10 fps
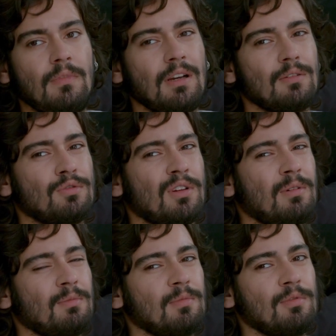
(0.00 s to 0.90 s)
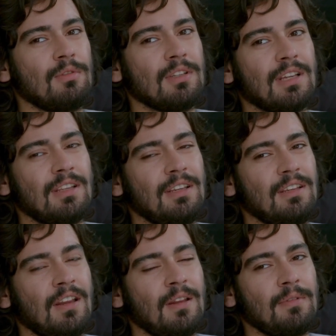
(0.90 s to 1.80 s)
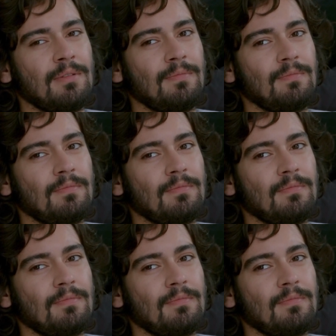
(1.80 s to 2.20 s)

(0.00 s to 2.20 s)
no he pasado tanto tiempo contigo, perdón.